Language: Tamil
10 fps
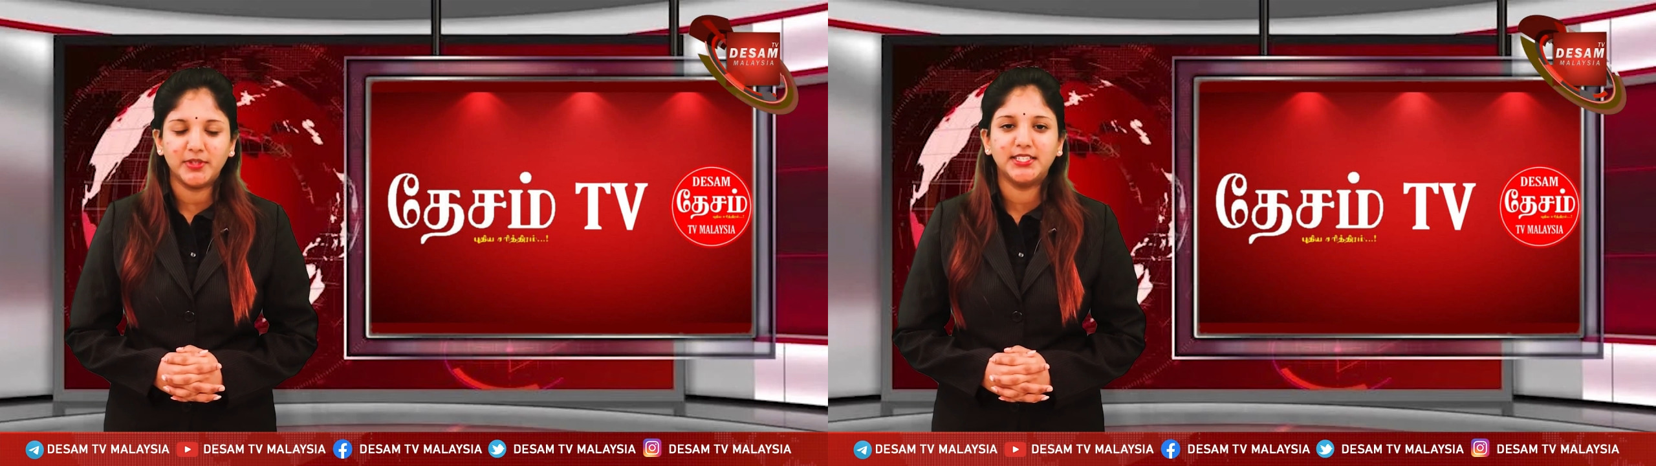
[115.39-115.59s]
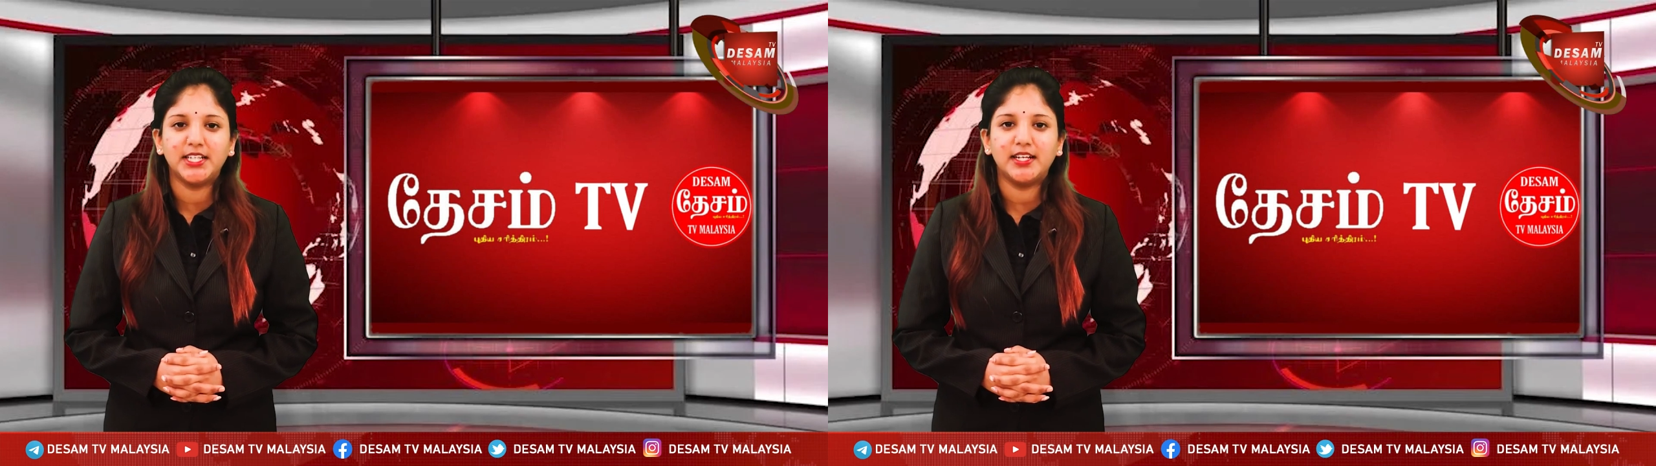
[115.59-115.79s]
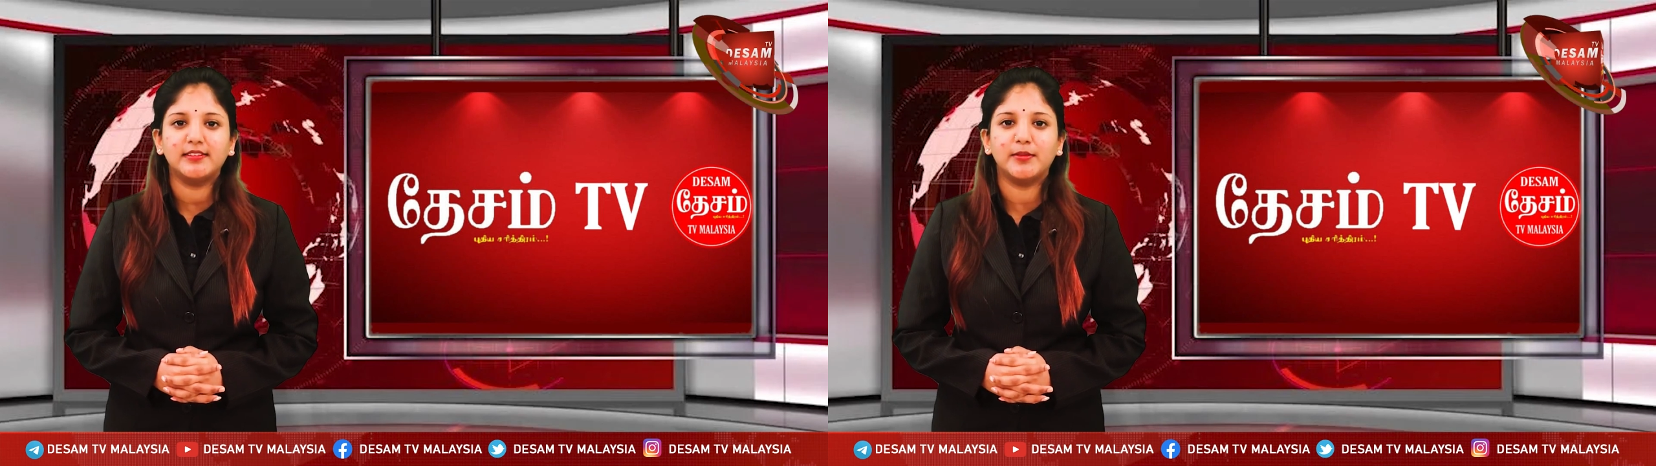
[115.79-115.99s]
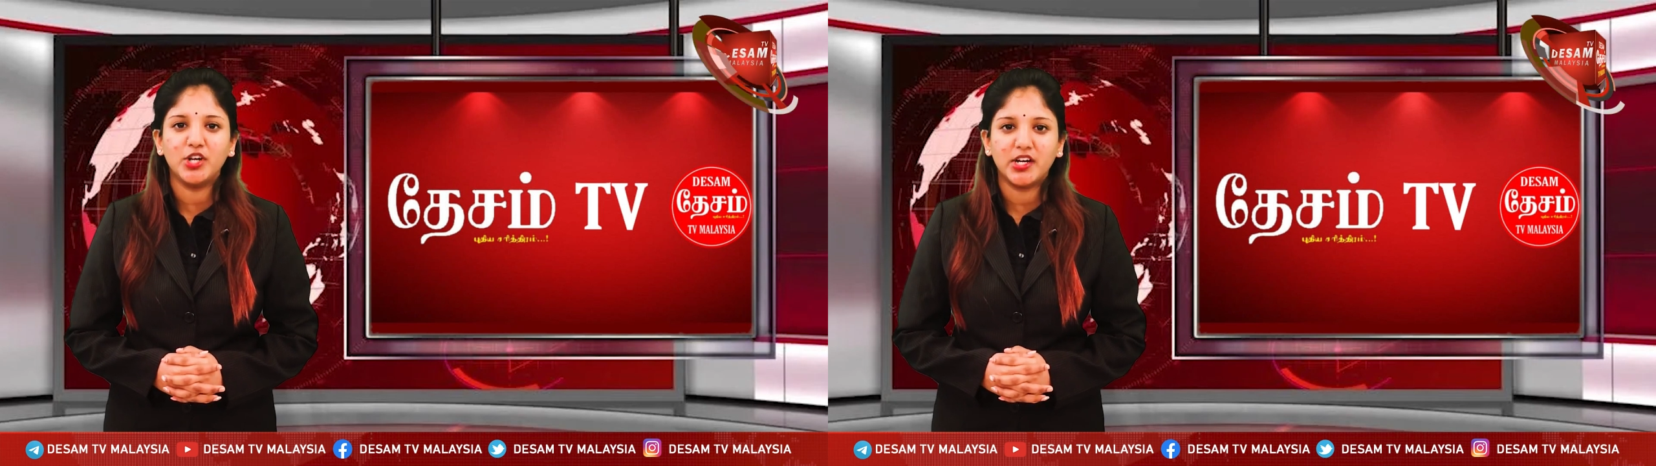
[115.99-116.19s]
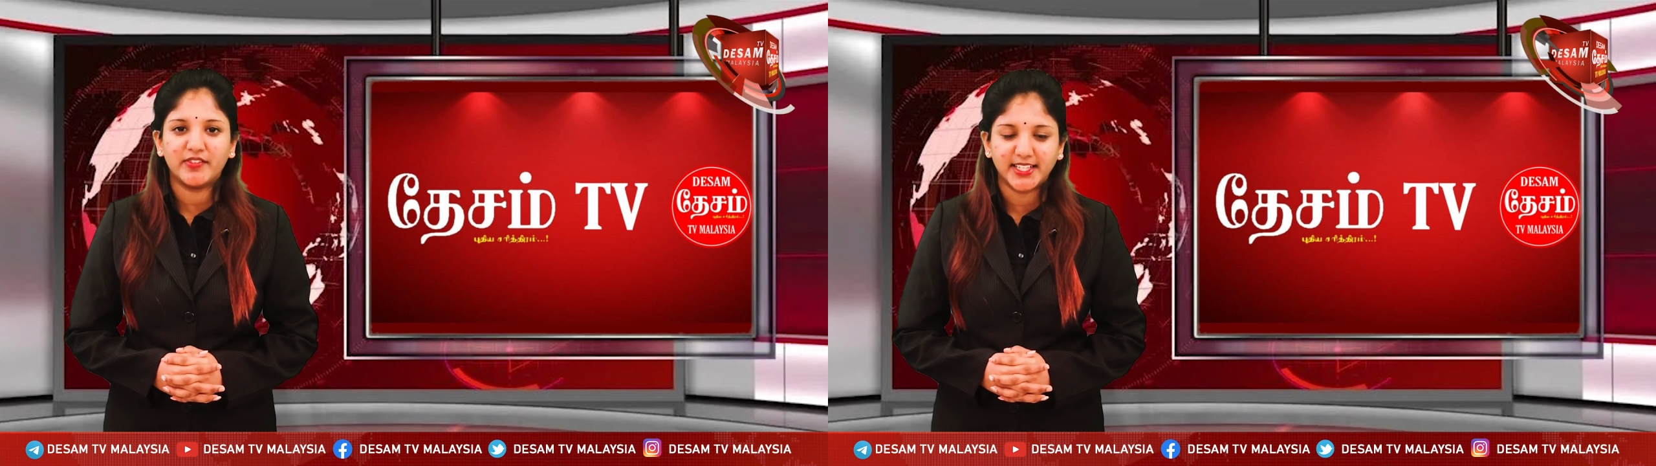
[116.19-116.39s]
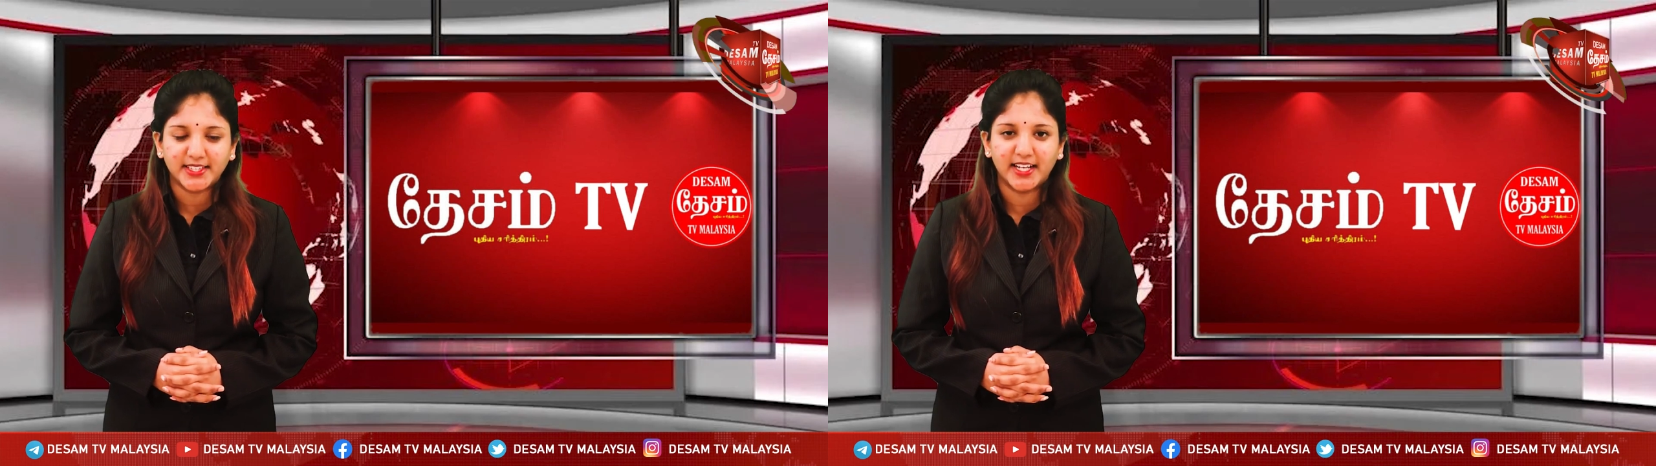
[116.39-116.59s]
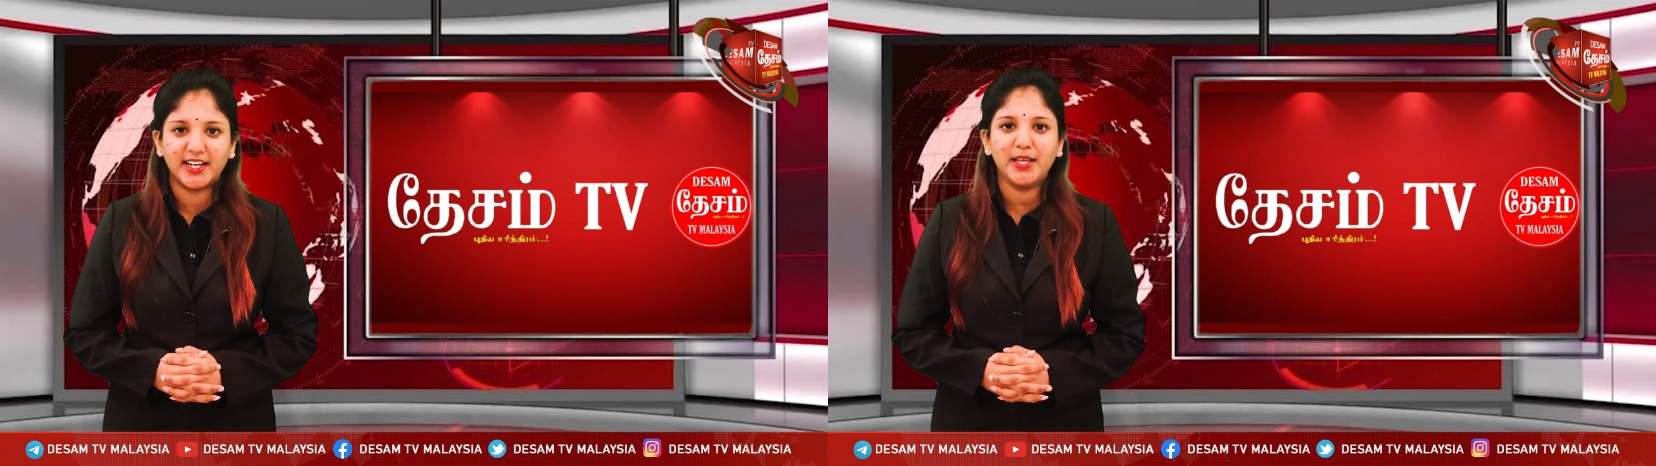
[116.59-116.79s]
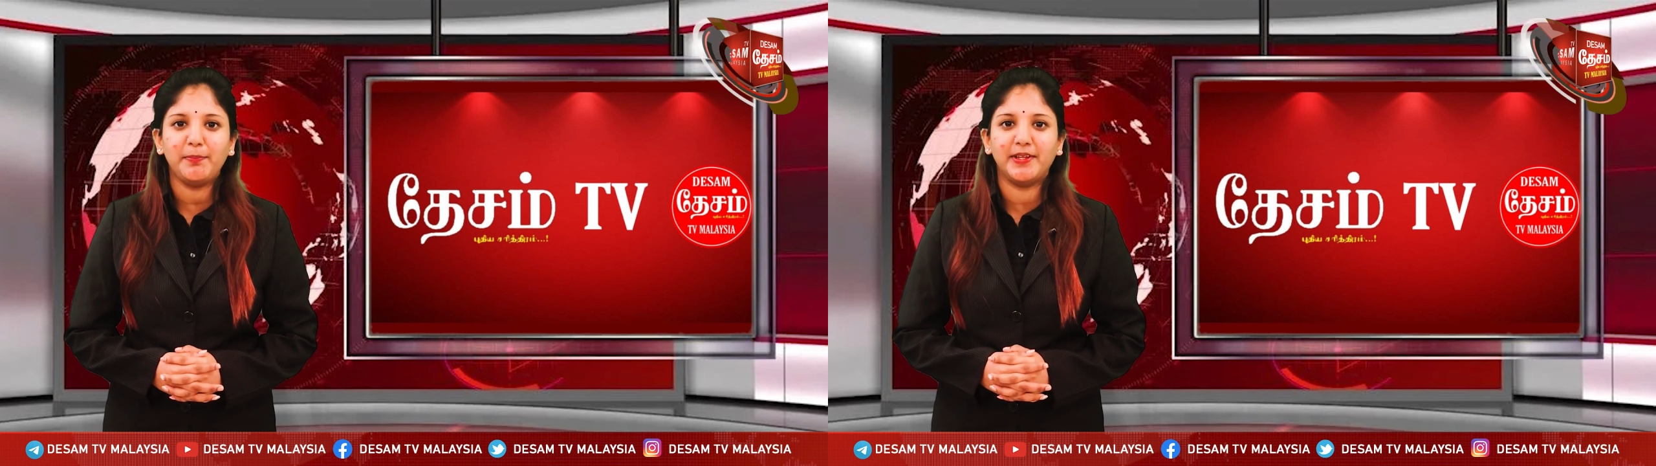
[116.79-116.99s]
இதர சமூக
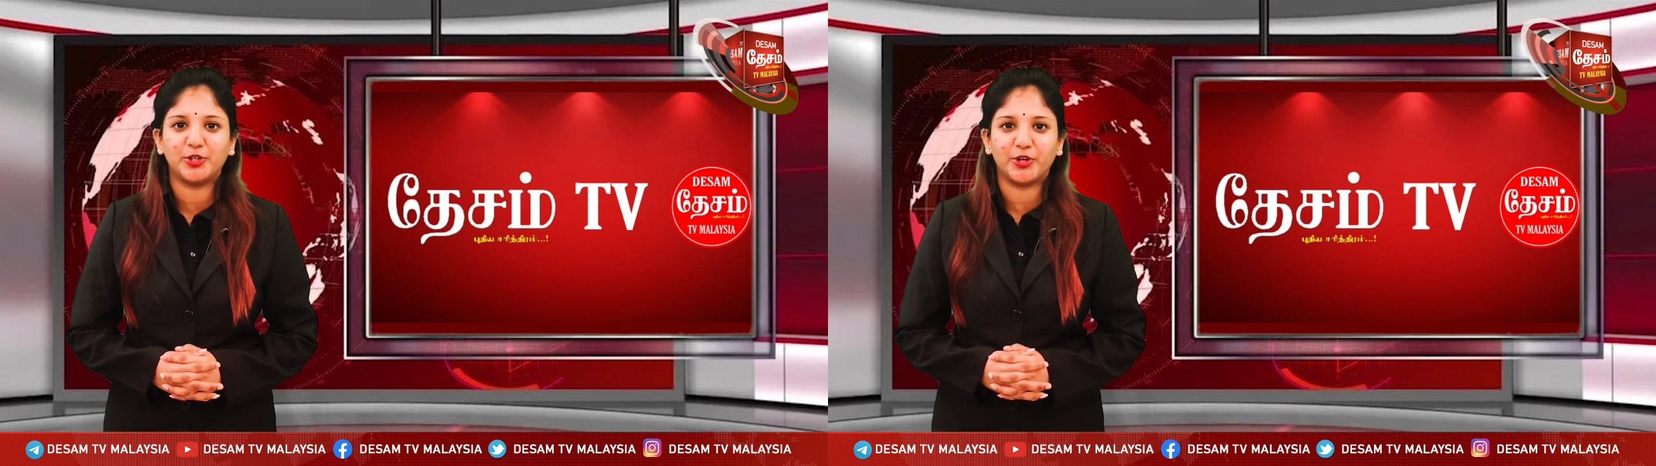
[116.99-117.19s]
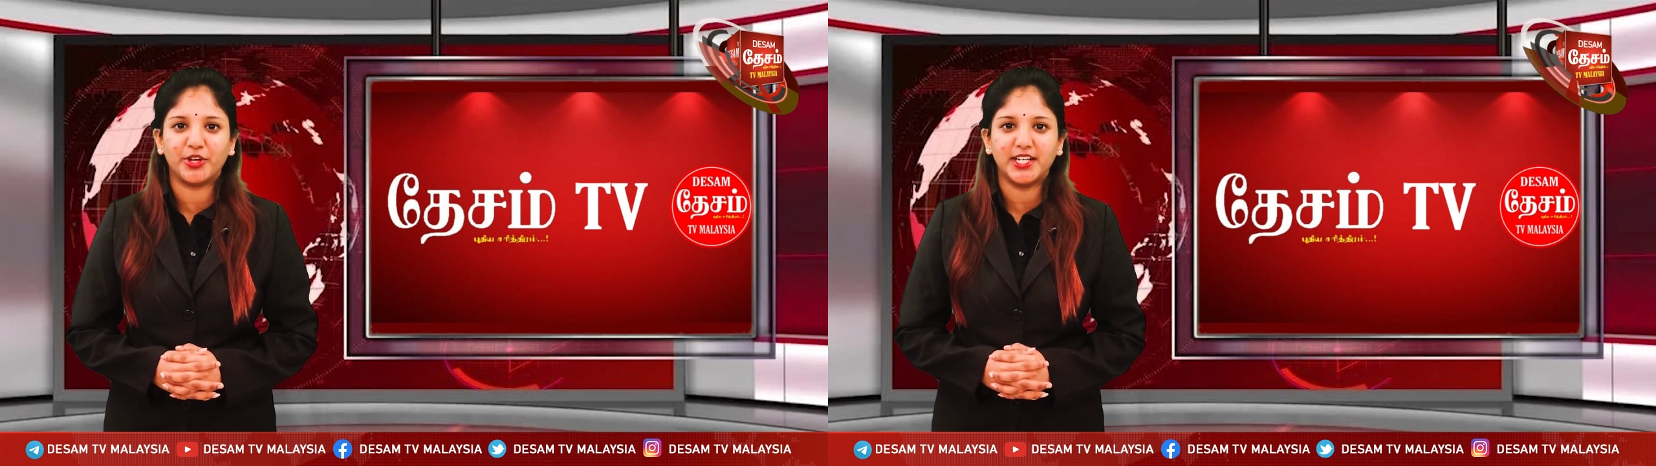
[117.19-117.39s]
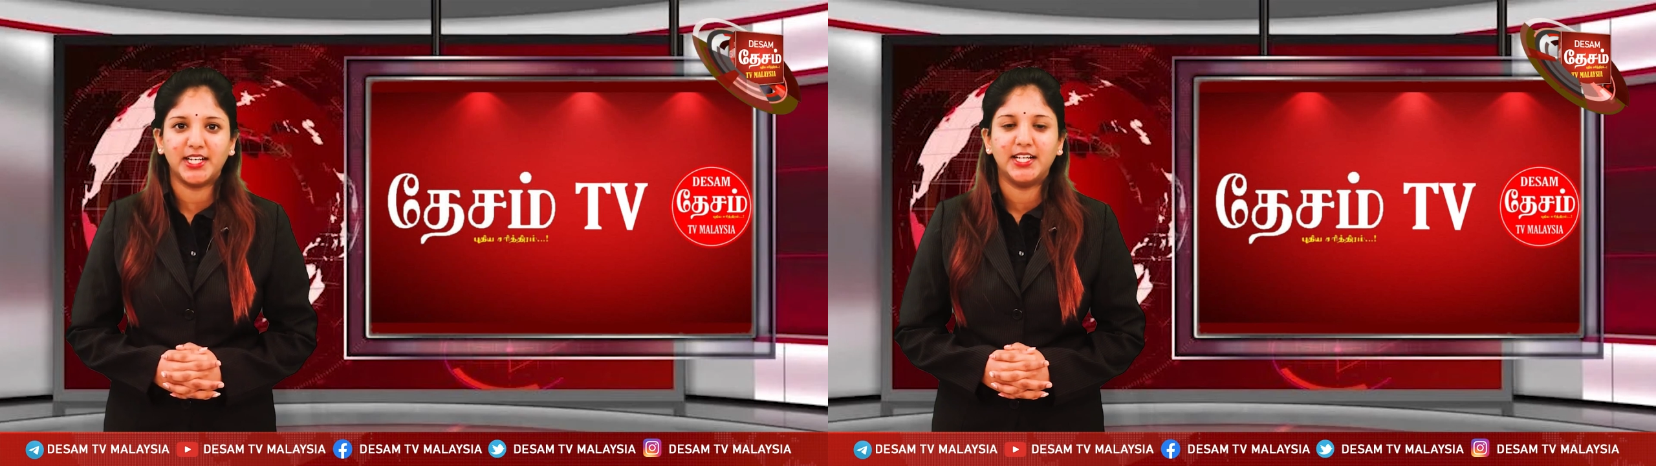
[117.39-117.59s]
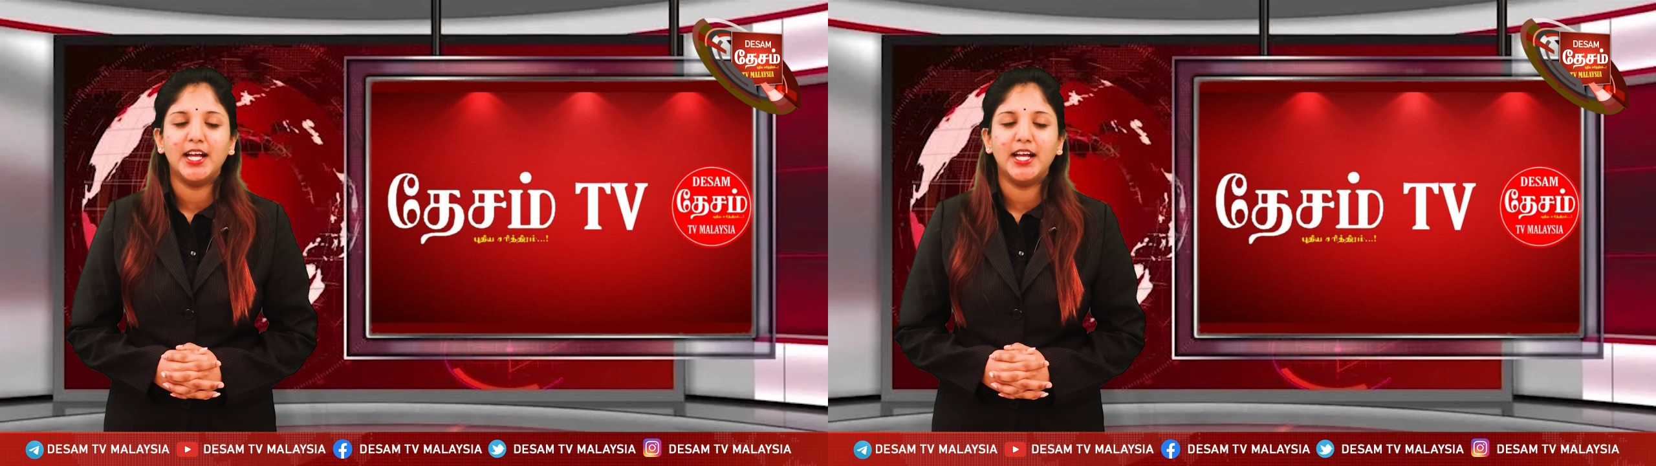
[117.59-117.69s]
வலைத்தளங்களை பின்தொடருங்கள்